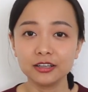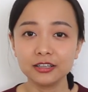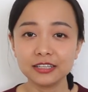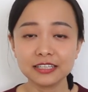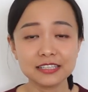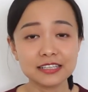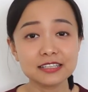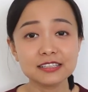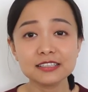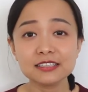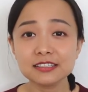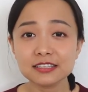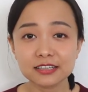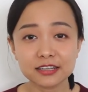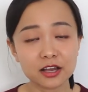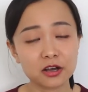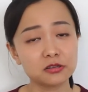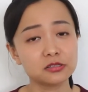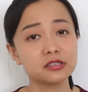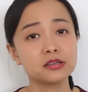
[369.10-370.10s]
那些经济
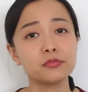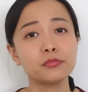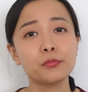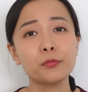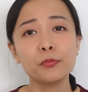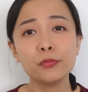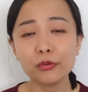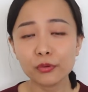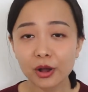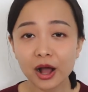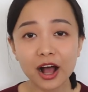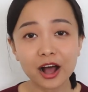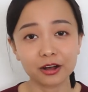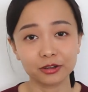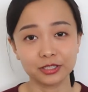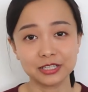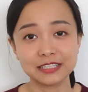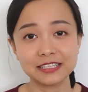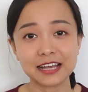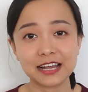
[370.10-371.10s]
条件不
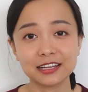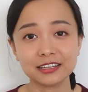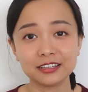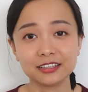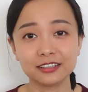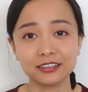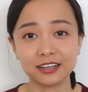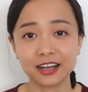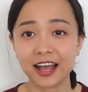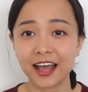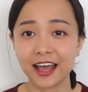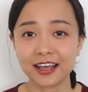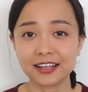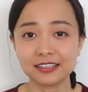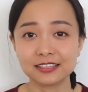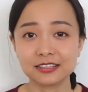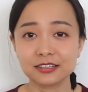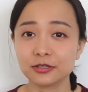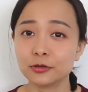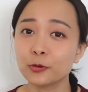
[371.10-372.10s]
好的家庭的孩
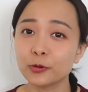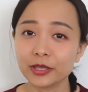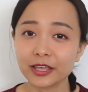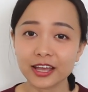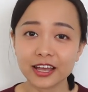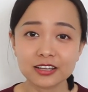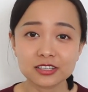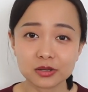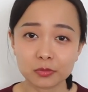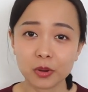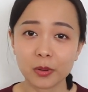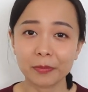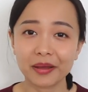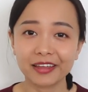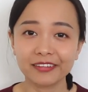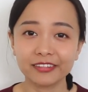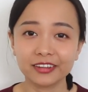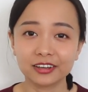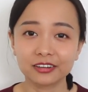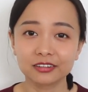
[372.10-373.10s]
子又应该怎么
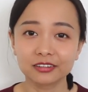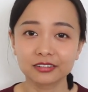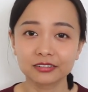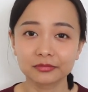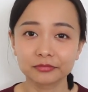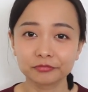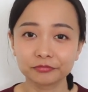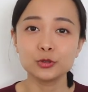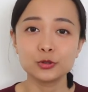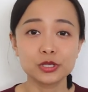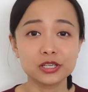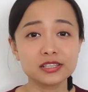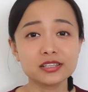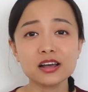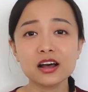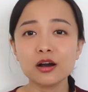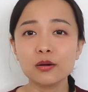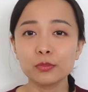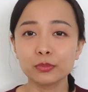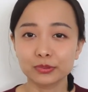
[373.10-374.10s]
办呢？学
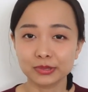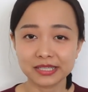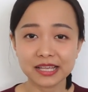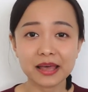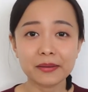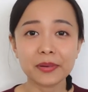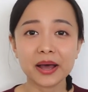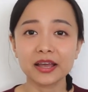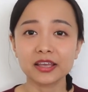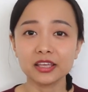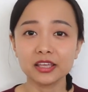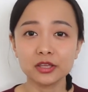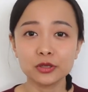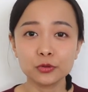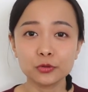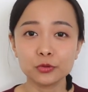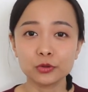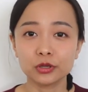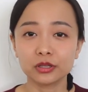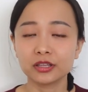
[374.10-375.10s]
校不再把
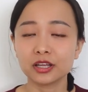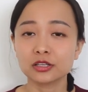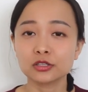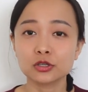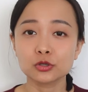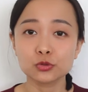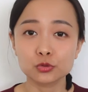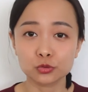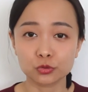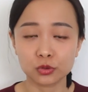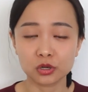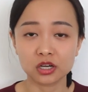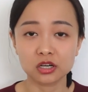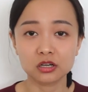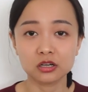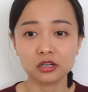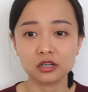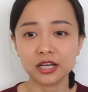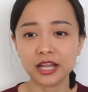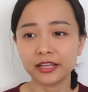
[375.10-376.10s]
英语当成主
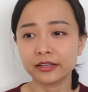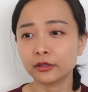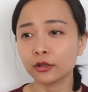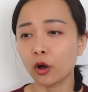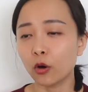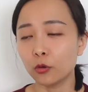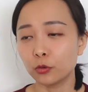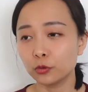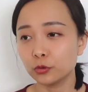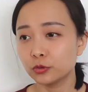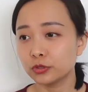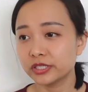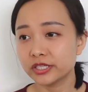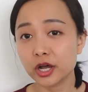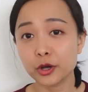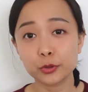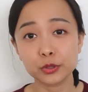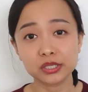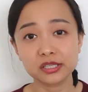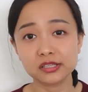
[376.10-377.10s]
科来投入
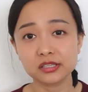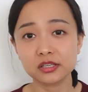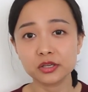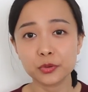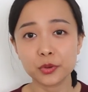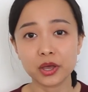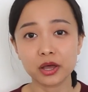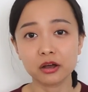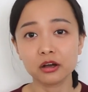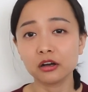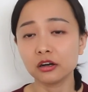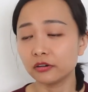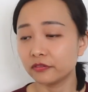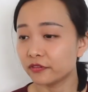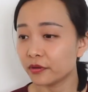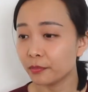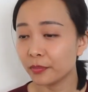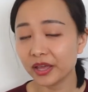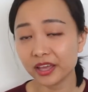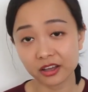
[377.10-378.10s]
教育资源和
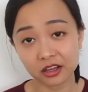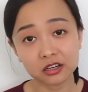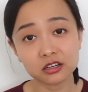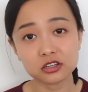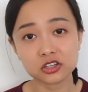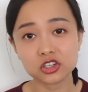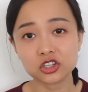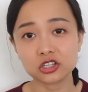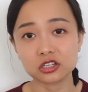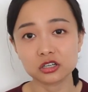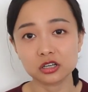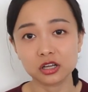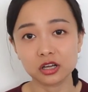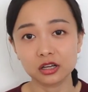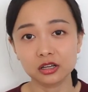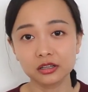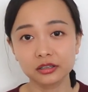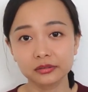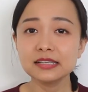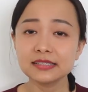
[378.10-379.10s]
分配课时
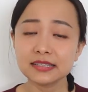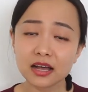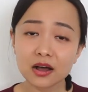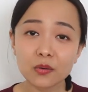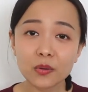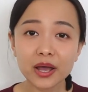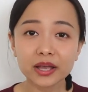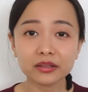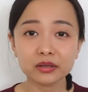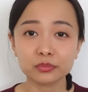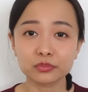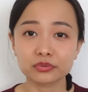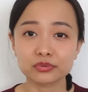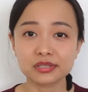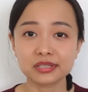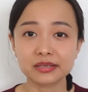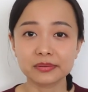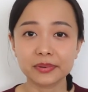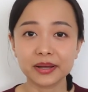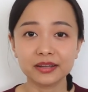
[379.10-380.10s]
了。校外的补
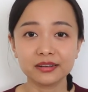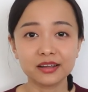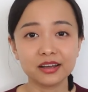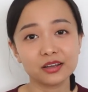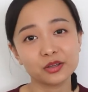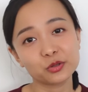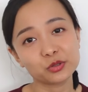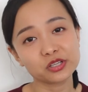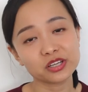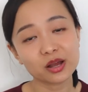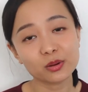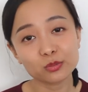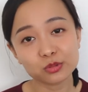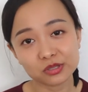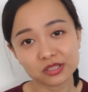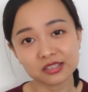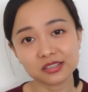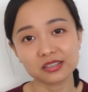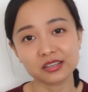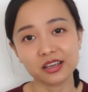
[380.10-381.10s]
习班呢又上不
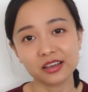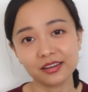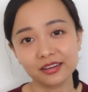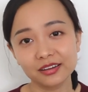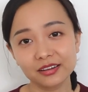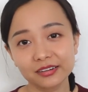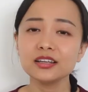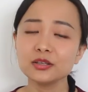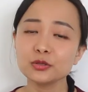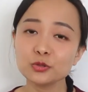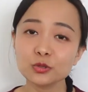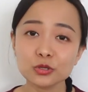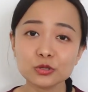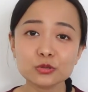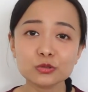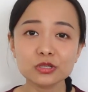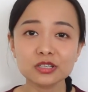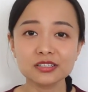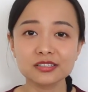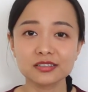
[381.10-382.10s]
起，那最
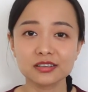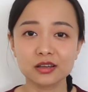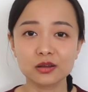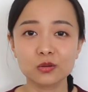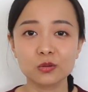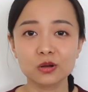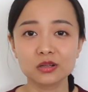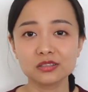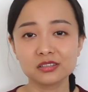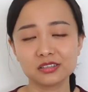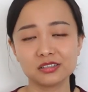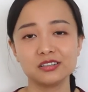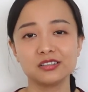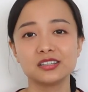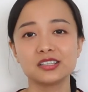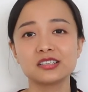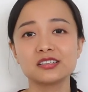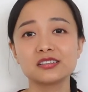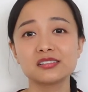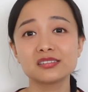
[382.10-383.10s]
终的结果只
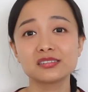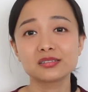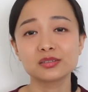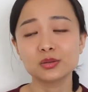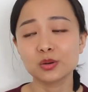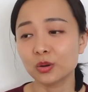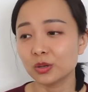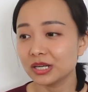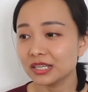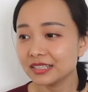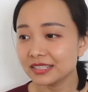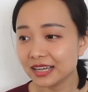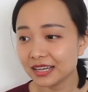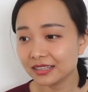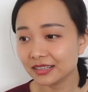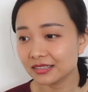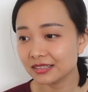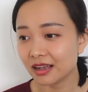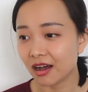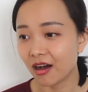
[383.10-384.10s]
能是穷人家
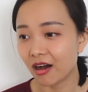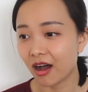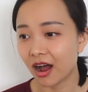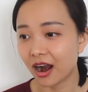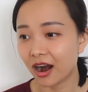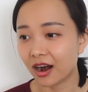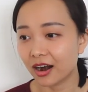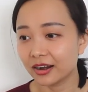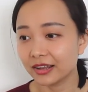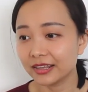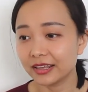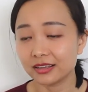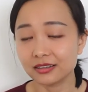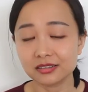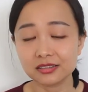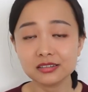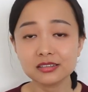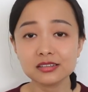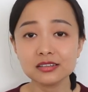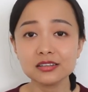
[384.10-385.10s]
的小孩眼
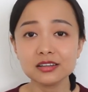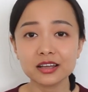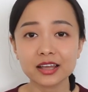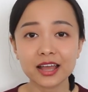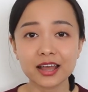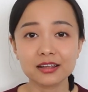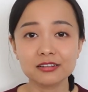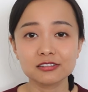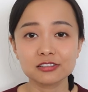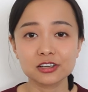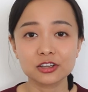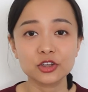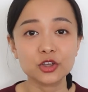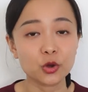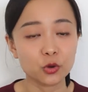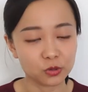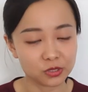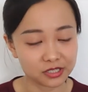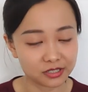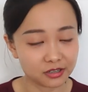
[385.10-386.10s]
睁睁地看着
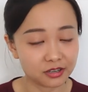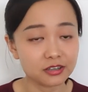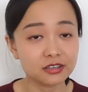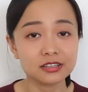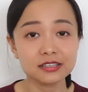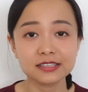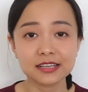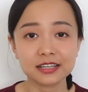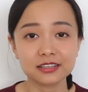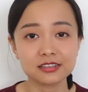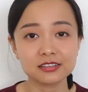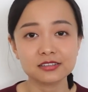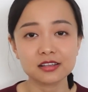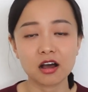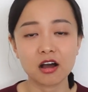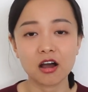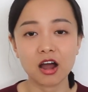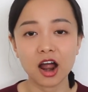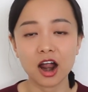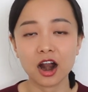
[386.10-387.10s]
有钱人家的
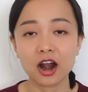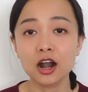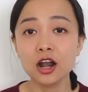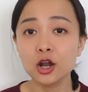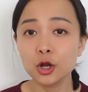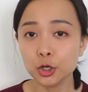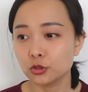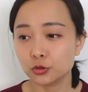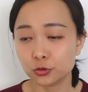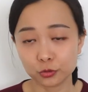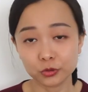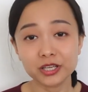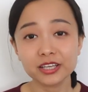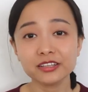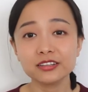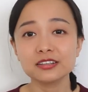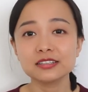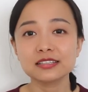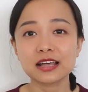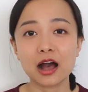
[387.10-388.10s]
小孩熟
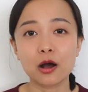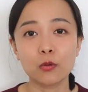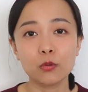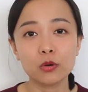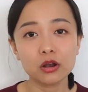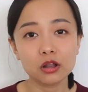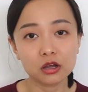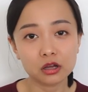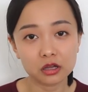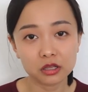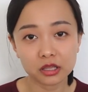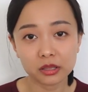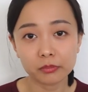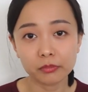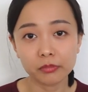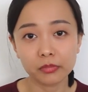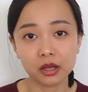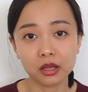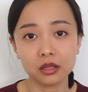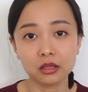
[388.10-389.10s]
练地掌握了一
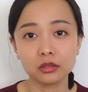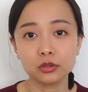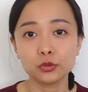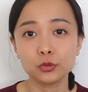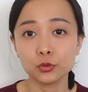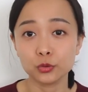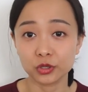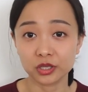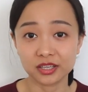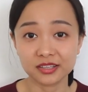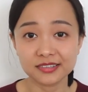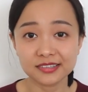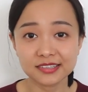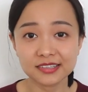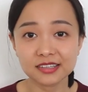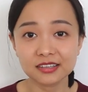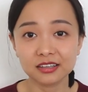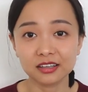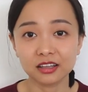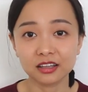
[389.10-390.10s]
门语言
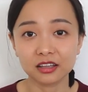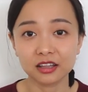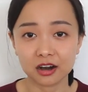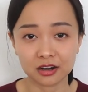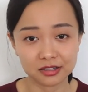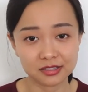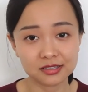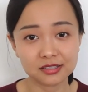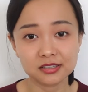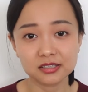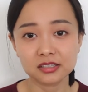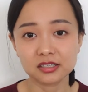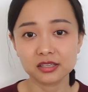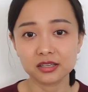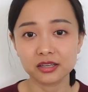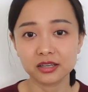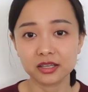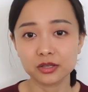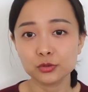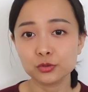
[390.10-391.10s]
技能，而自
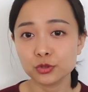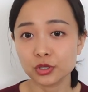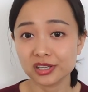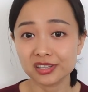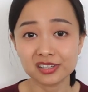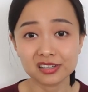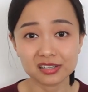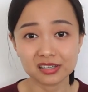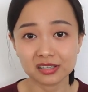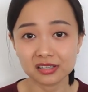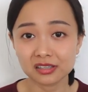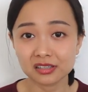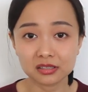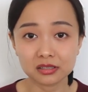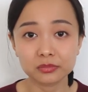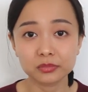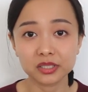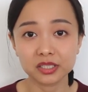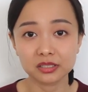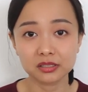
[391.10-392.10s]
己连学习
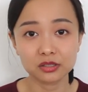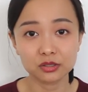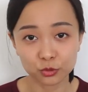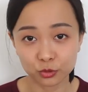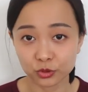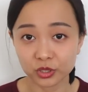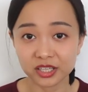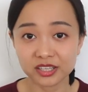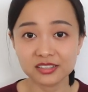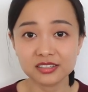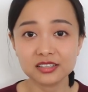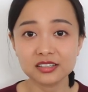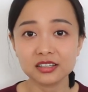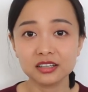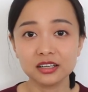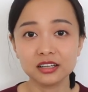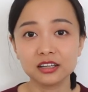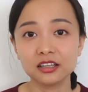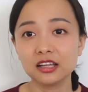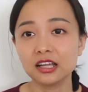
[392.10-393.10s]
这门语言技
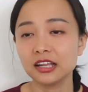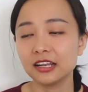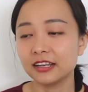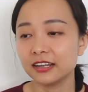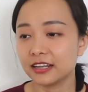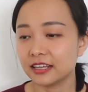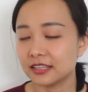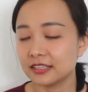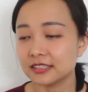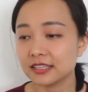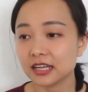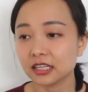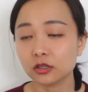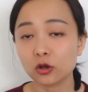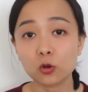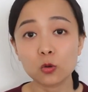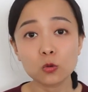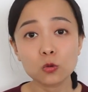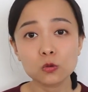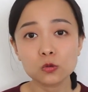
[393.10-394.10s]
能廉价
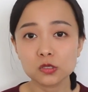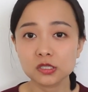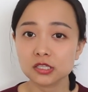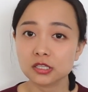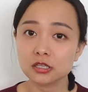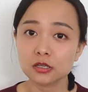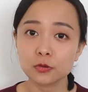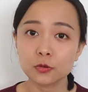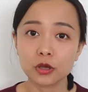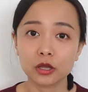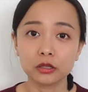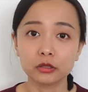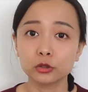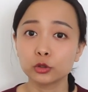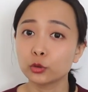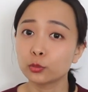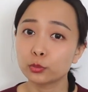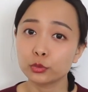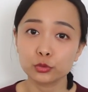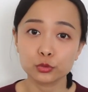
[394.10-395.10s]
的公共资源
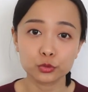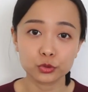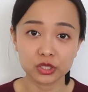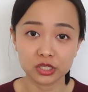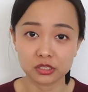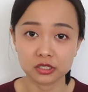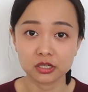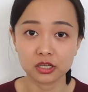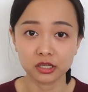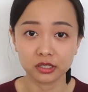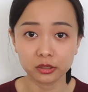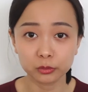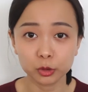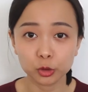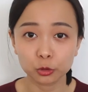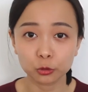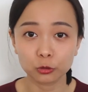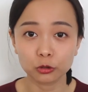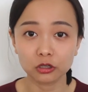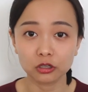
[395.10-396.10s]
都不如以前那么
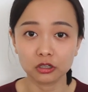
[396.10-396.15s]
多